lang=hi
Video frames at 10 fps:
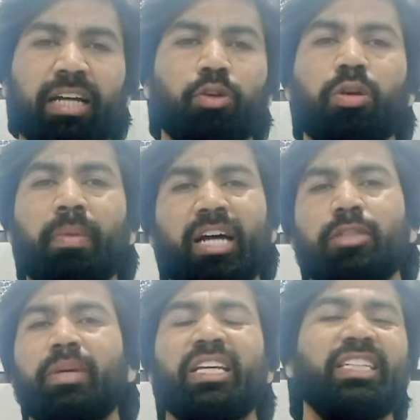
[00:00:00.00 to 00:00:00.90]
क्योंकि
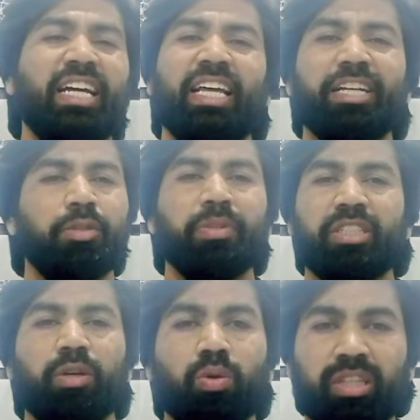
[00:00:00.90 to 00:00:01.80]
मार्च में ही ज़्यादा
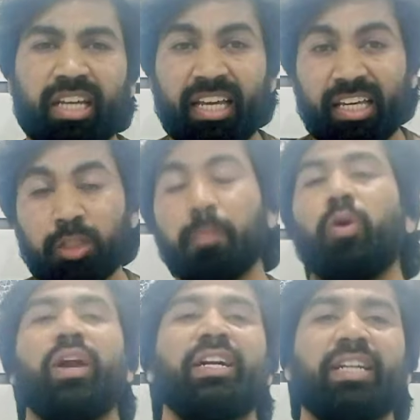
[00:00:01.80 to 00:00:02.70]
एग्जीबिशन होते हैं इस
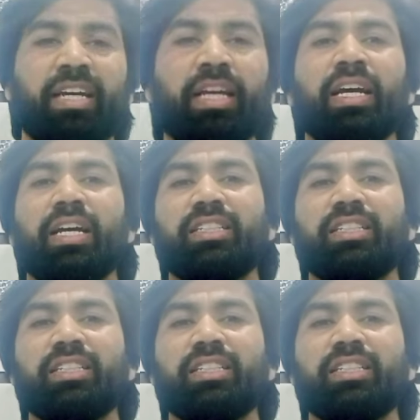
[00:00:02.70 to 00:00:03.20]
प्रोडक्ट के